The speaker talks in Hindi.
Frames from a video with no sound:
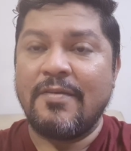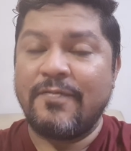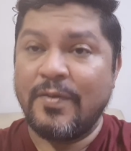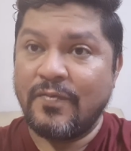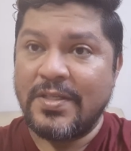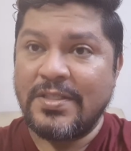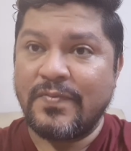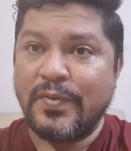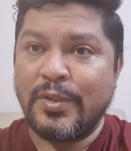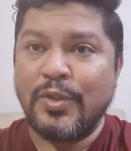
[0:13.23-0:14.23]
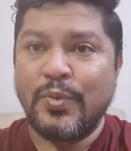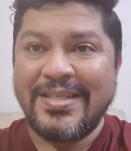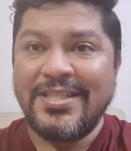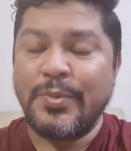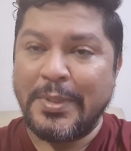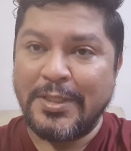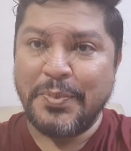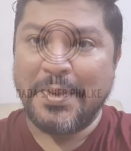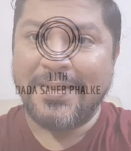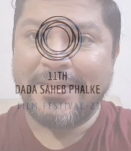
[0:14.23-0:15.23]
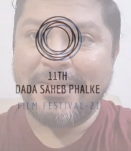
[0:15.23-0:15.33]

Film Festival 2021.